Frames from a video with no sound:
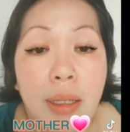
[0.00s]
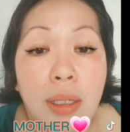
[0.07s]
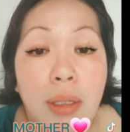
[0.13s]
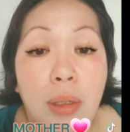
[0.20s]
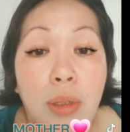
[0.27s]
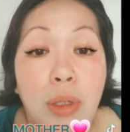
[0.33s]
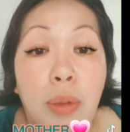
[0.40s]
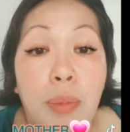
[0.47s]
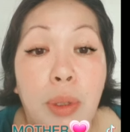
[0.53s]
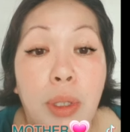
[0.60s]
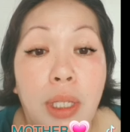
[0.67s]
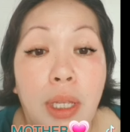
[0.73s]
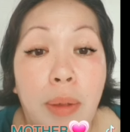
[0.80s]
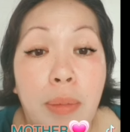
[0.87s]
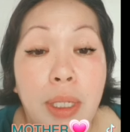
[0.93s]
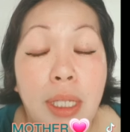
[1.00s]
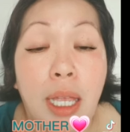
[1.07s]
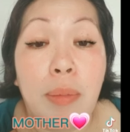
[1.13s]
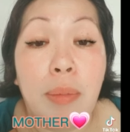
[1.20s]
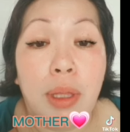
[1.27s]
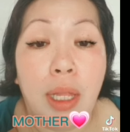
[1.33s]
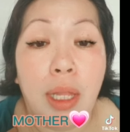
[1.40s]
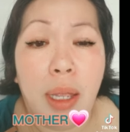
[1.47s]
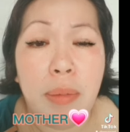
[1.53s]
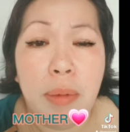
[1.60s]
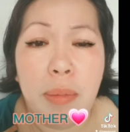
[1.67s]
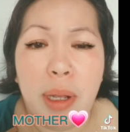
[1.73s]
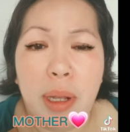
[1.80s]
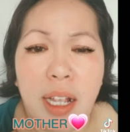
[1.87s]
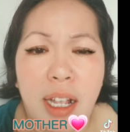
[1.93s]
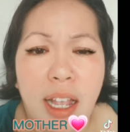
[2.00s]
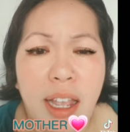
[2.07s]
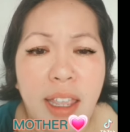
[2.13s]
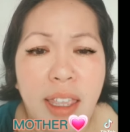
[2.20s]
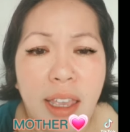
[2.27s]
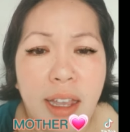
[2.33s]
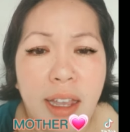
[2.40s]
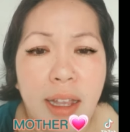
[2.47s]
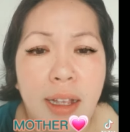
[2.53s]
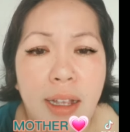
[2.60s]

Susupport kami sa abot ng makakaya